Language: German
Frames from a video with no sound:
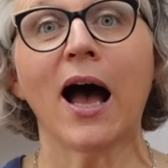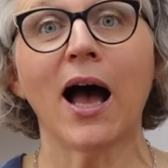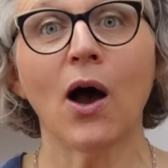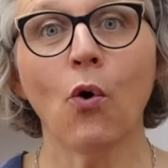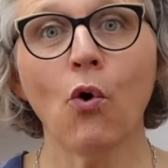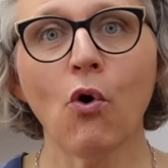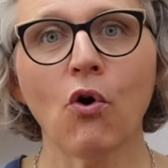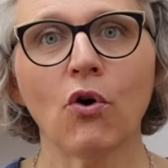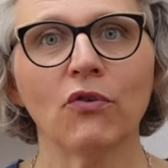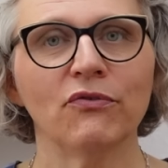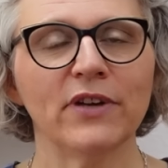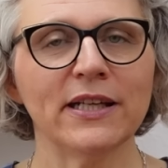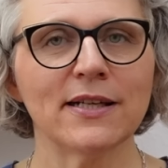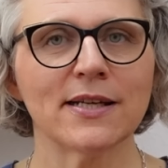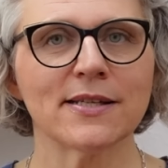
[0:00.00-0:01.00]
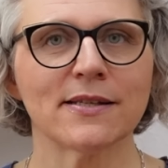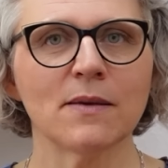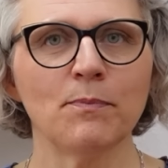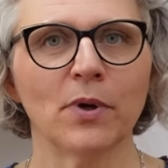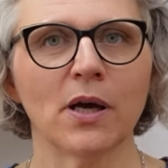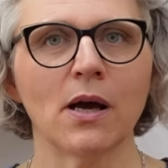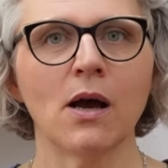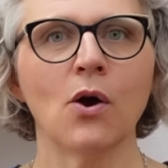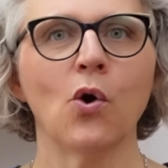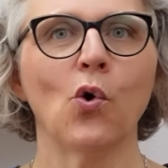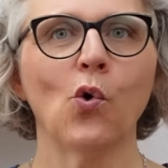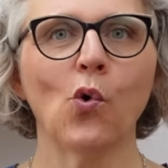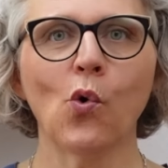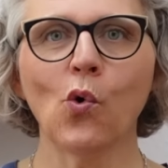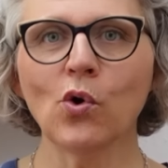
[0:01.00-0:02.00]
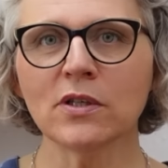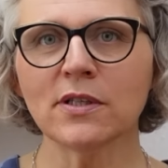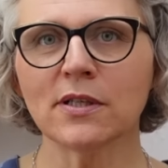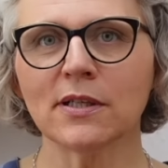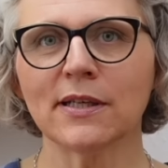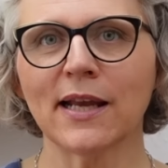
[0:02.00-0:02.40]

auch wenn der Zipper und